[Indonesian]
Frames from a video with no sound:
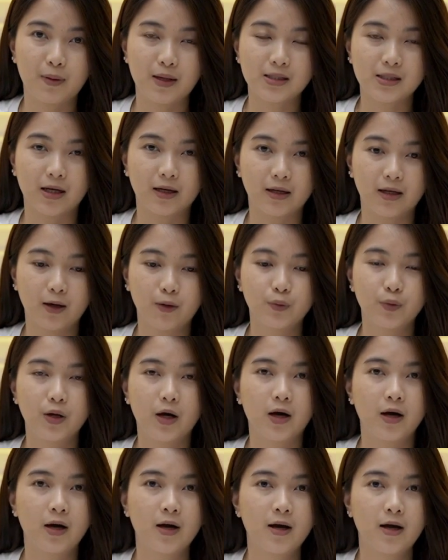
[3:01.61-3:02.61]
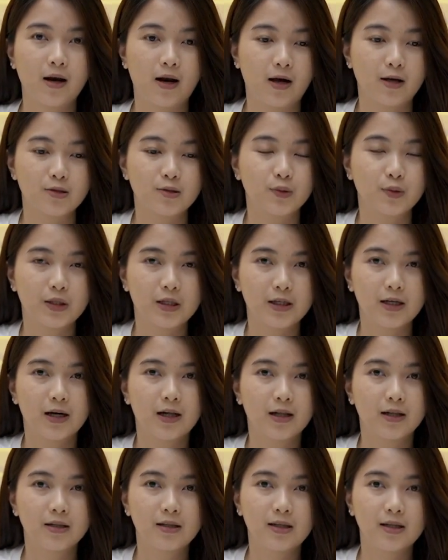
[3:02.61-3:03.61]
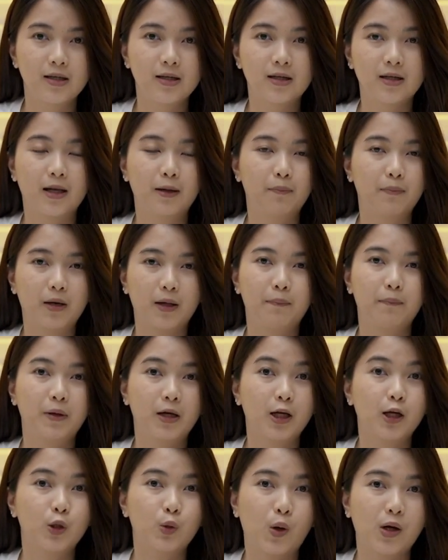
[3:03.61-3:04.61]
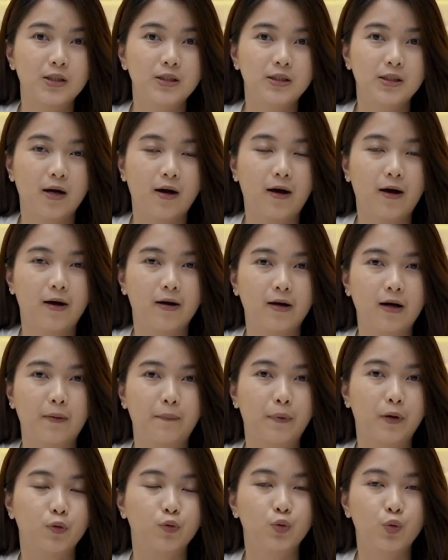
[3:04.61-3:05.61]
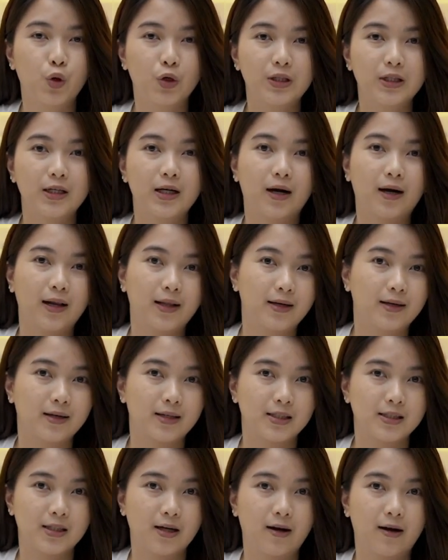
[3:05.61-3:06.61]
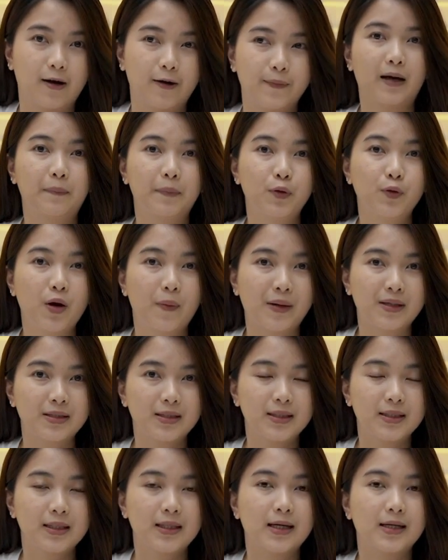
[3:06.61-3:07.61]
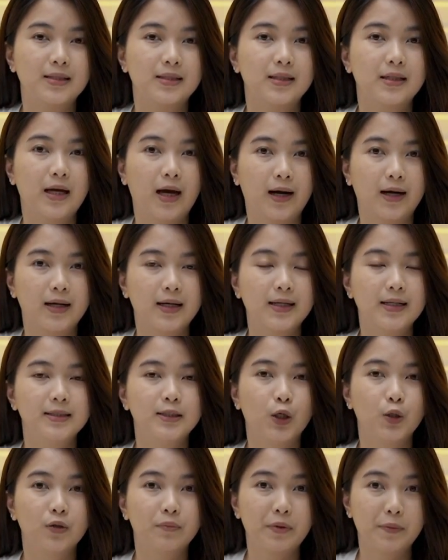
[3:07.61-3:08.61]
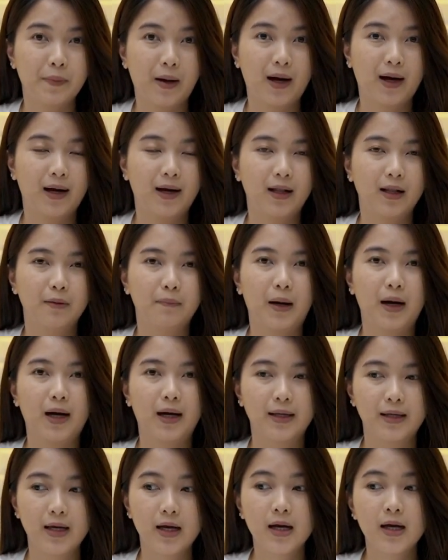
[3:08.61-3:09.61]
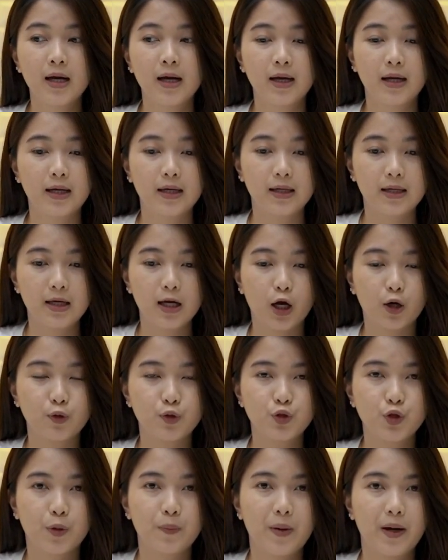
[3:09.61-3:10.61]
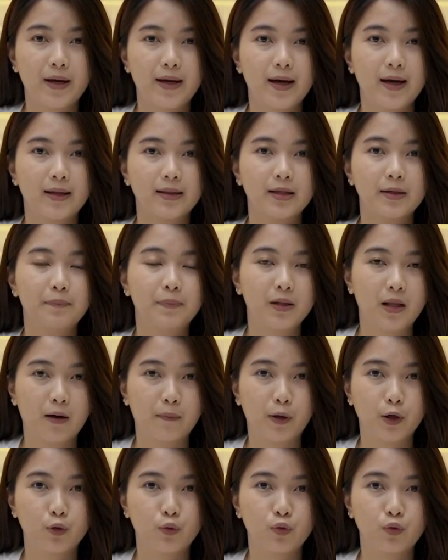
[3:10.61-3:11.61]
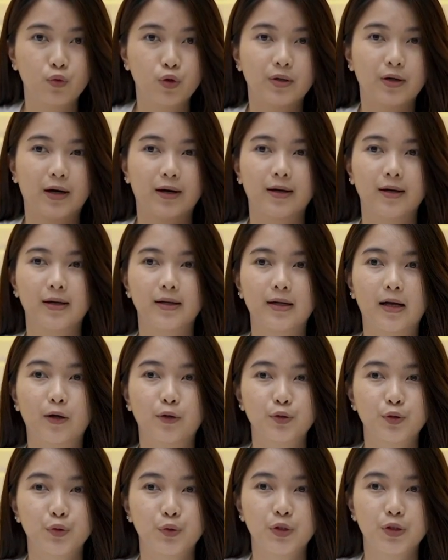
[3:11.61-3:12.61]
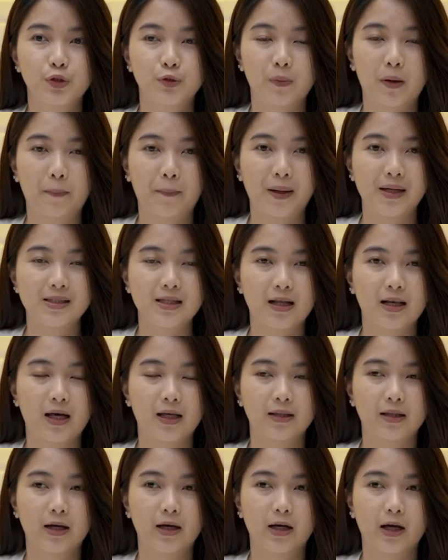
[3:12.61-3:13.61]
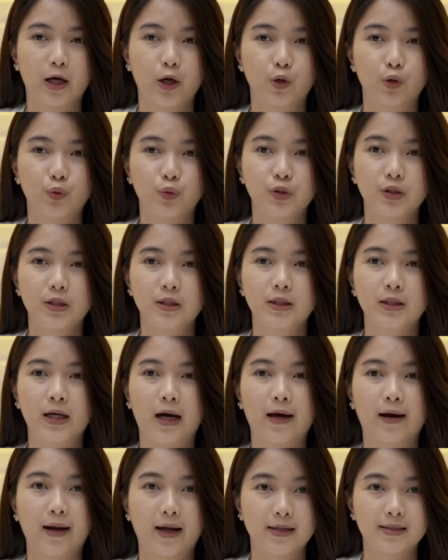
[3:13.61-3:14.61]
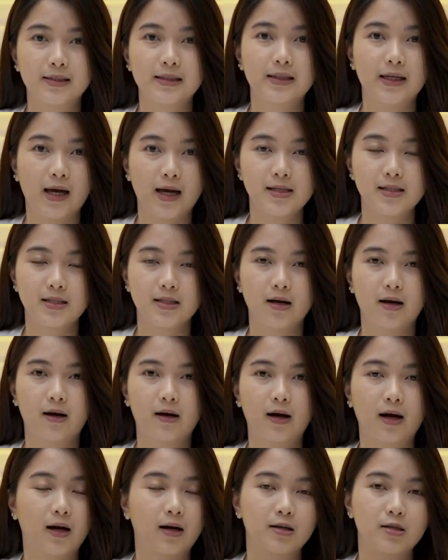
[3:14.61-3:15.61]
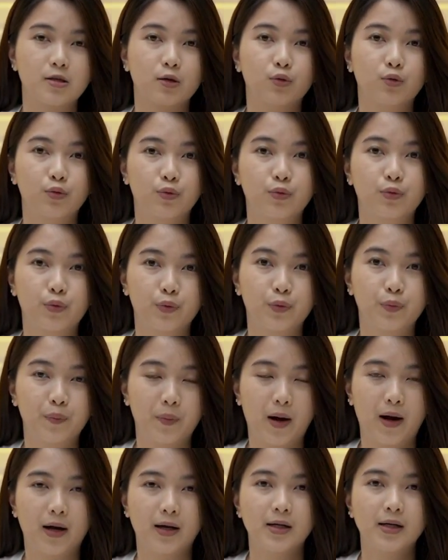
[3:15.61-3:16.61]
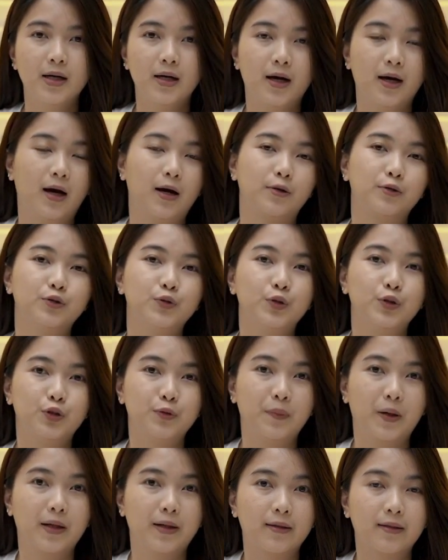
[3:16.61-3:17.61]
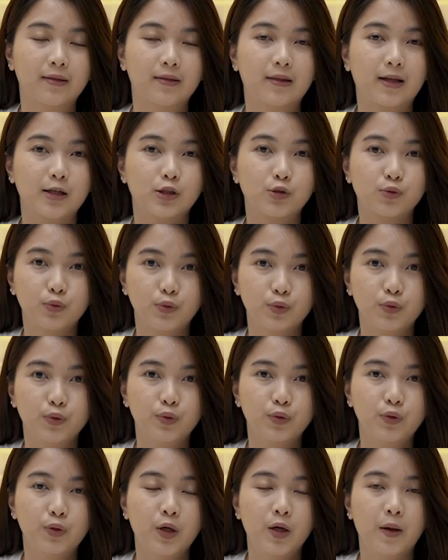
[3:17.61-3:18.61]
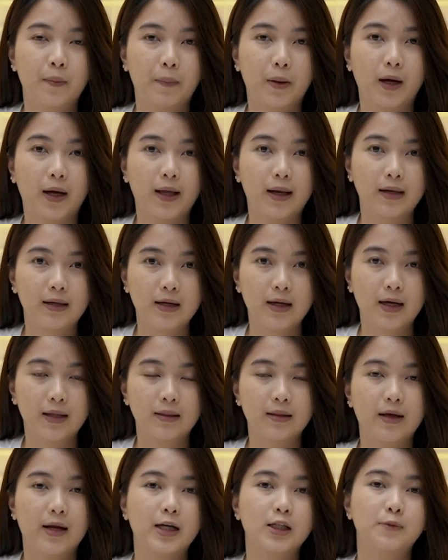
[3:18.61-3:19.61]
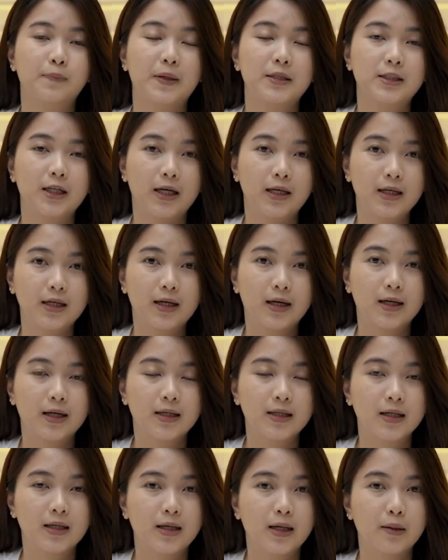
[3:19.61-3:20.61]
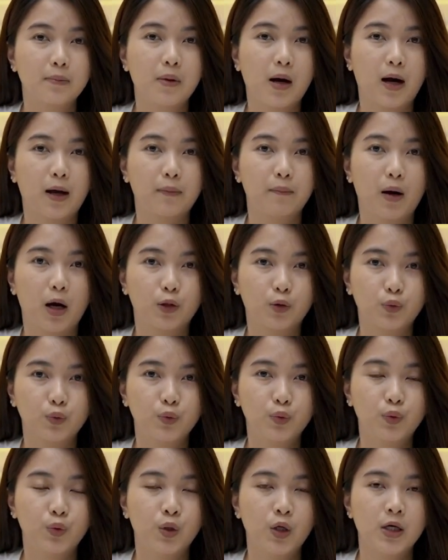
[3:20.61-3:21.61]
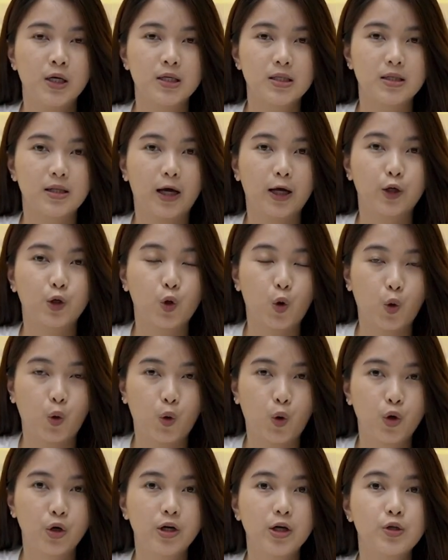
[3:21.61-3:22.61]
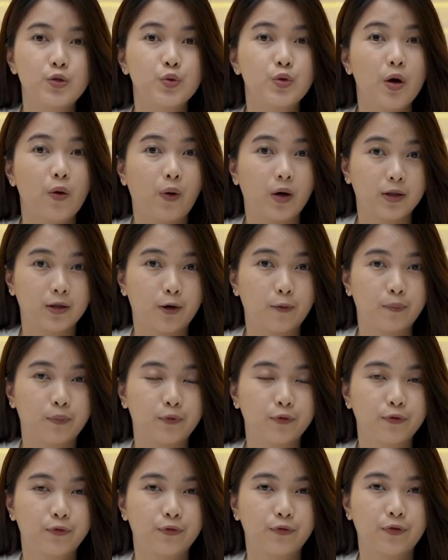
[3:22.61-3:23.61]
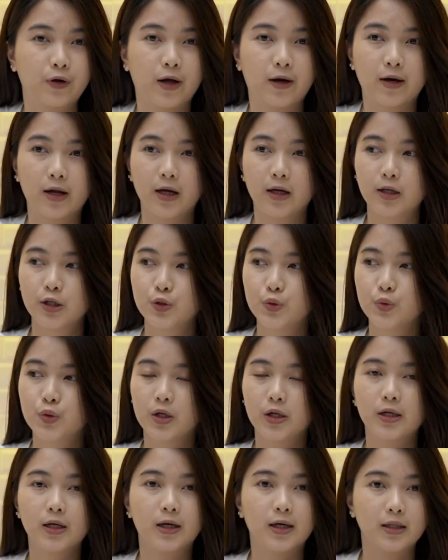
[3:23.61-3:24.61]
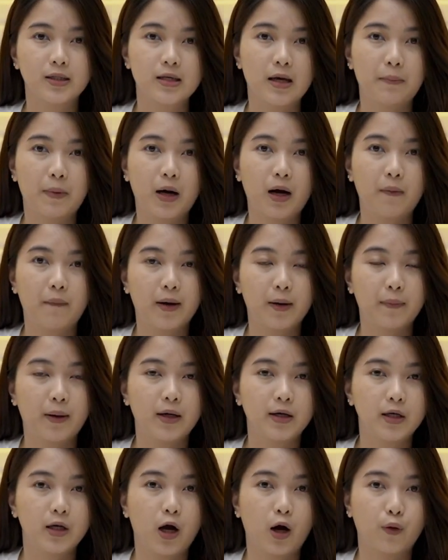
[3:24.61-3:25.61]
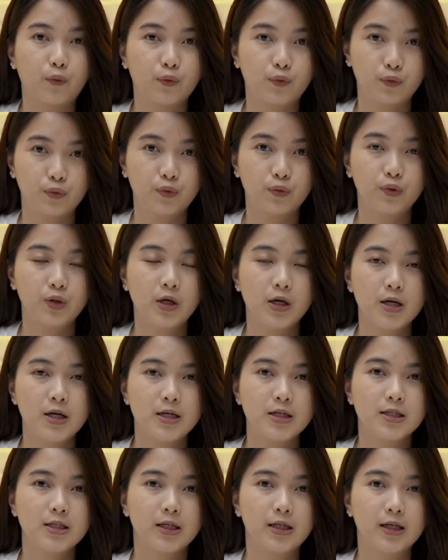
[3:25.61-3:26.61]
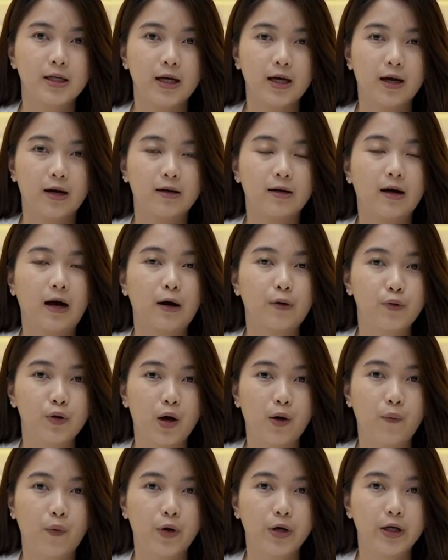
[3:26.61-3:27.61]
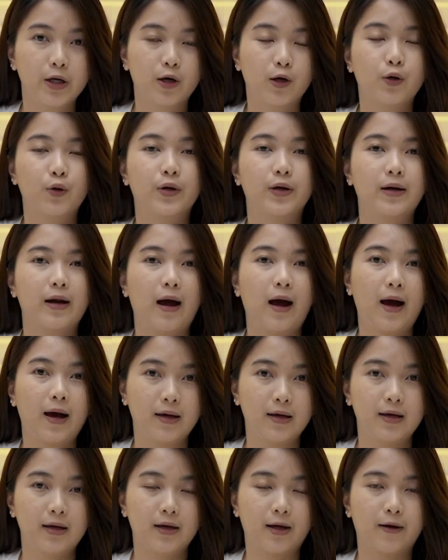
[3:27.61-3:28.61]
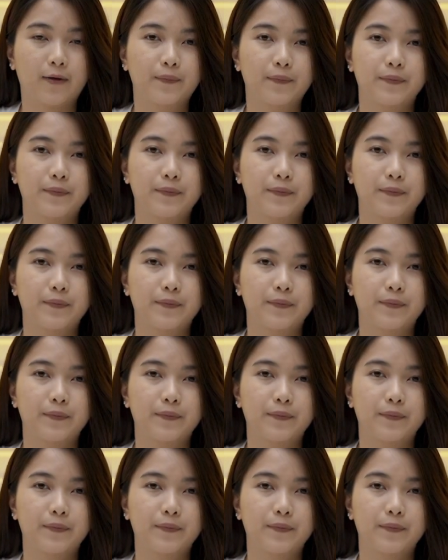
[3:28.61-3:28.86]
pasangnya. Udah langsung tinggal di clip clipin gitu aja. Nggak perlu dua tiga kali kerja. Tapi udah pasti dari segi harga dia jauh lebih mahal. Makanya ini aku coba yang tipe lama dulu karena aku juga cuma pasang lantai kayak itu di area sini aja, nggak ke seluruh rumah. Aku juga cuman tes dulu, pengen lihat dan SPC ini karena dia dari bahan batu, selain kokoh dia juga waterproof karena ini juga deket sama kamar mandi aku. Jadi kayak aku nggak worry kalau kena air.